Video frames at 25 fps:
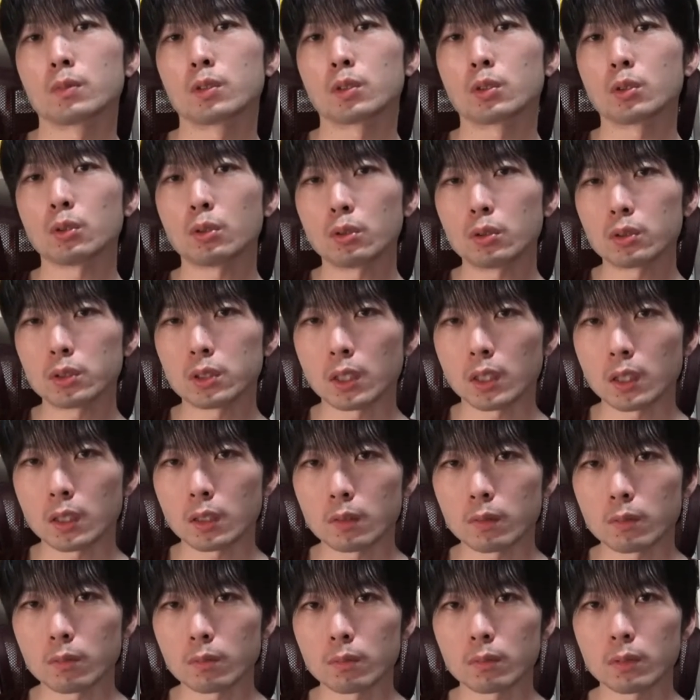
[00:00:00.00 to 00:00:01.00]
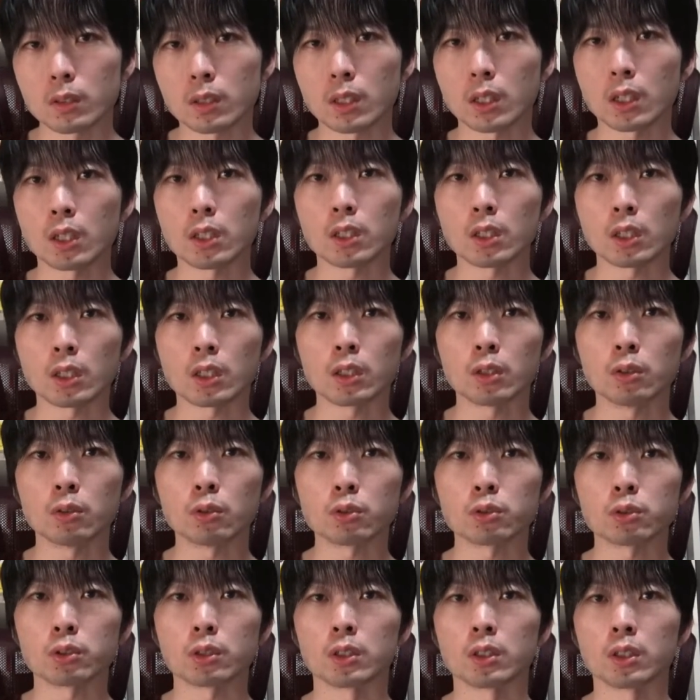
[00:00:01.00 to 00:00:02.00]
当然快適に
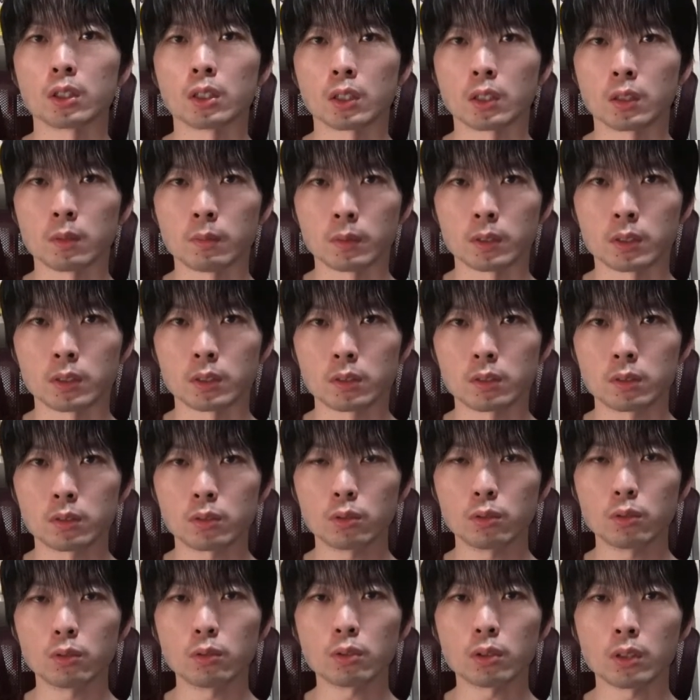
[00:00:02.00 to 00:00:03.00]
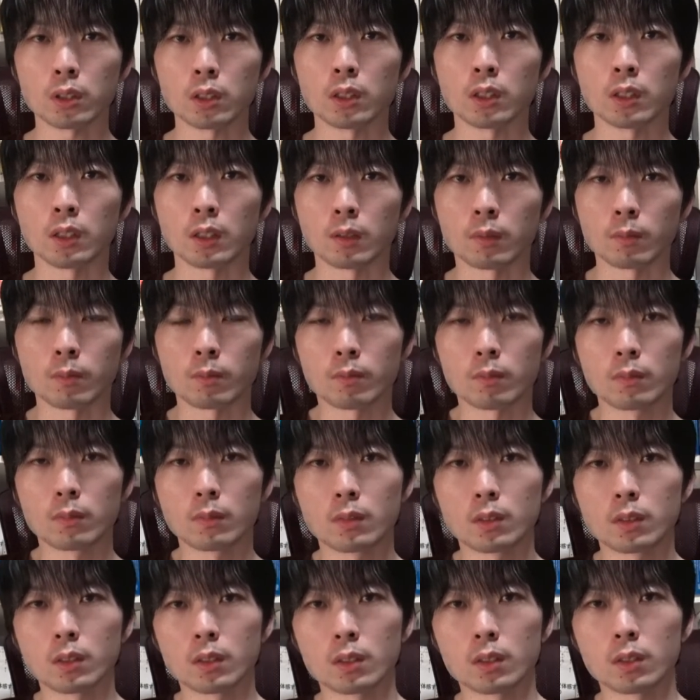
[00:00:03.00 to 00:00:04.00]
読書できますそういう時に
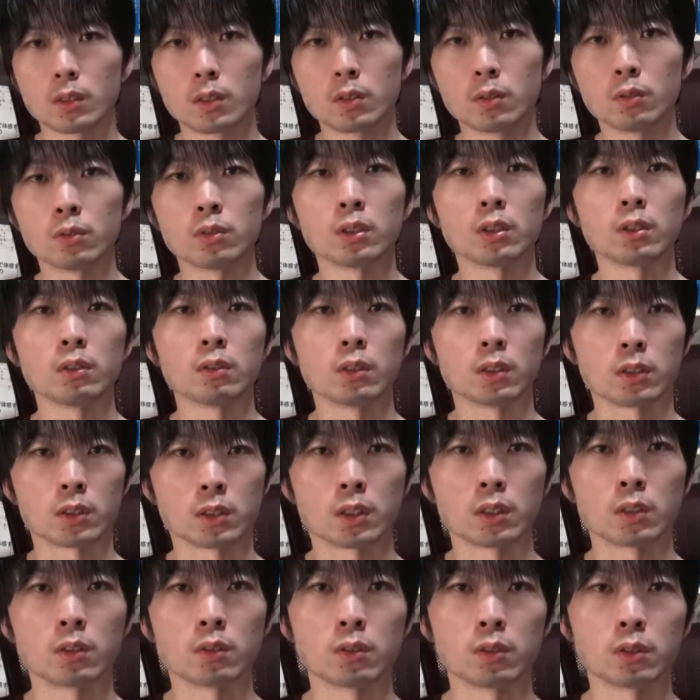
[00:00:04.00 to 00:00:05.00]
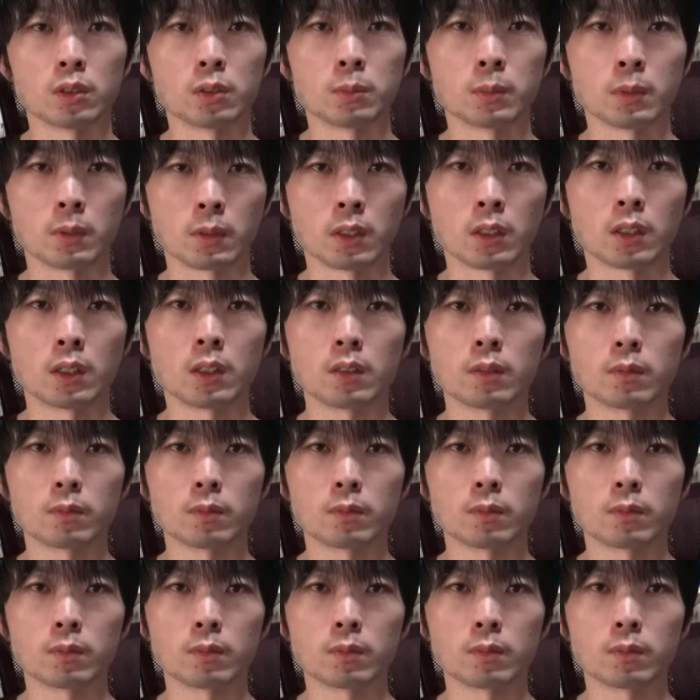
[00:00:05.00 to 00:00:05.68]
読んでるんですけど今はね